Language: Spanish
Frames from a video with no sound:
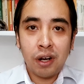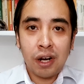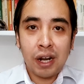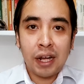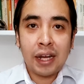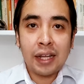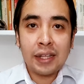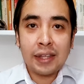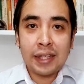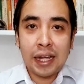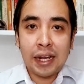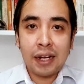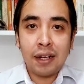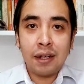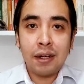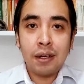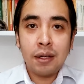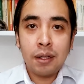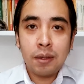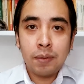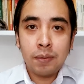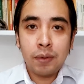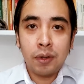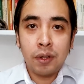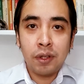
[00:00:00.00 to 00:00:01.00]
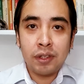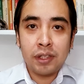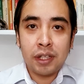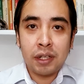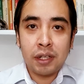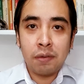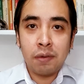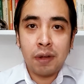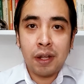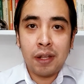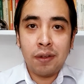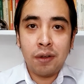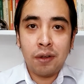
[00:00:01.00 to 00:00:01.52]
Hola, ¿qué tal?
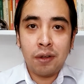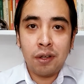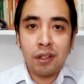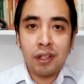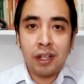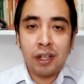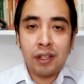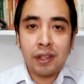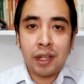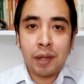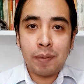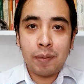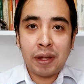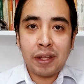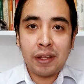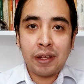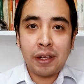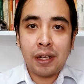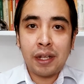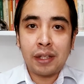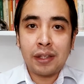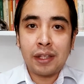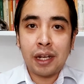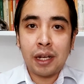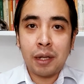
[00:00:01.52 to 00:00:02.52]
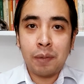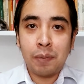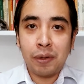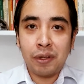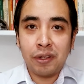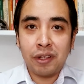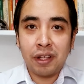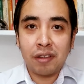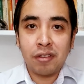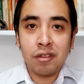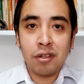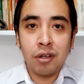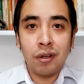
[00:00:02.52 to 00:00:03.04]
Continuando con el tema de la
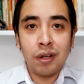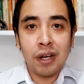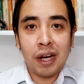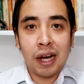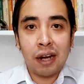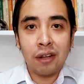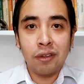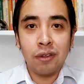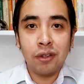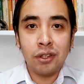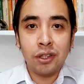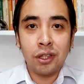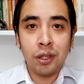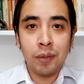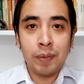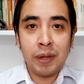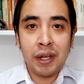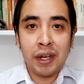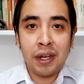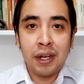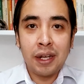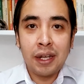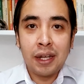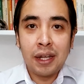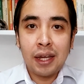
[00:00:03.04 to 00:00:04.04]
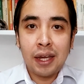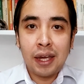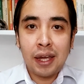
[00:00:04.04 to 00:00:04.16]
teleprotección GARD 8000,